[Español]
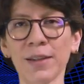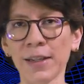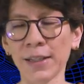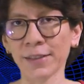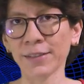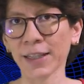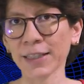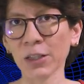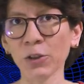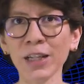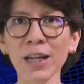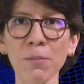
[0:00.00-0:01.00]
Y en esta
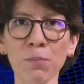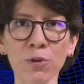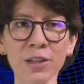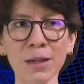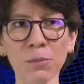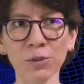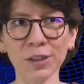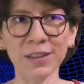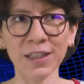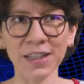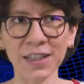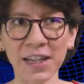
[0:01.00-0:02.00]
categoría podríamos
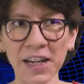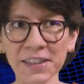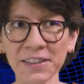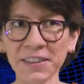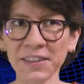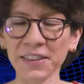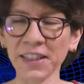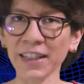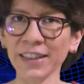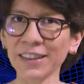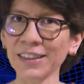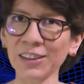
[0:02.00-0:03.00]
decir que
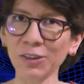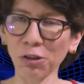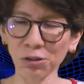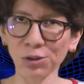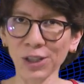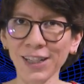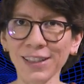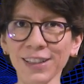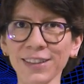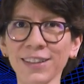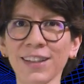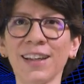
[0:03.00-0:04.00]
existen dos
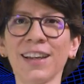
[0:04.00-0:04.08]
orígenes.